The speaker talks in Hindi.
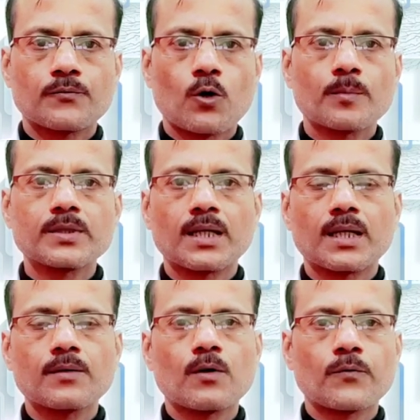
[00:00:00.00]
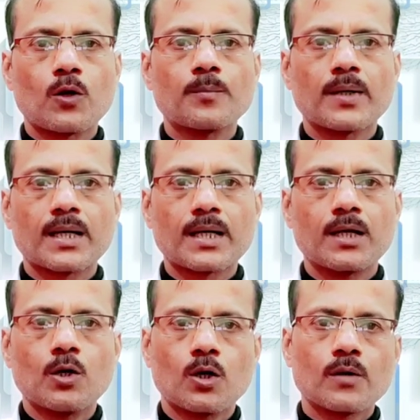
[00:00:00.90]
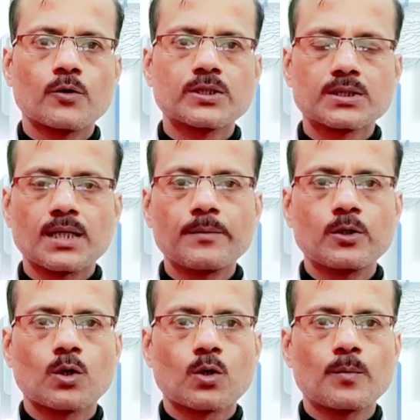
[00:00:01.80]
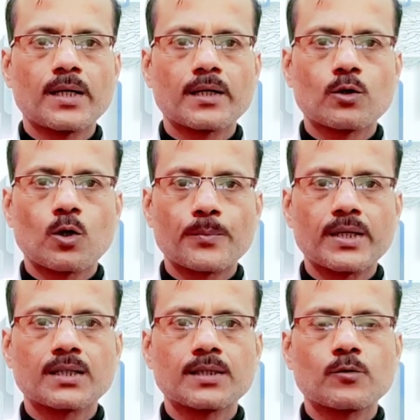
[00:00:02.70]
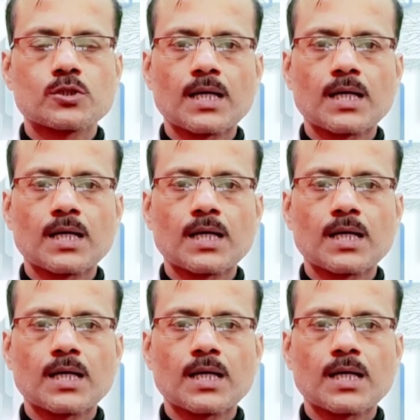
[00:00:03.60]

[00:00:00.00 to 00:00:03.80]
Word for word: फॉर्म देंगे वो फॉर्म भर के और वो जितने भी डॉक्यूमेंट की कॉपियां थी वो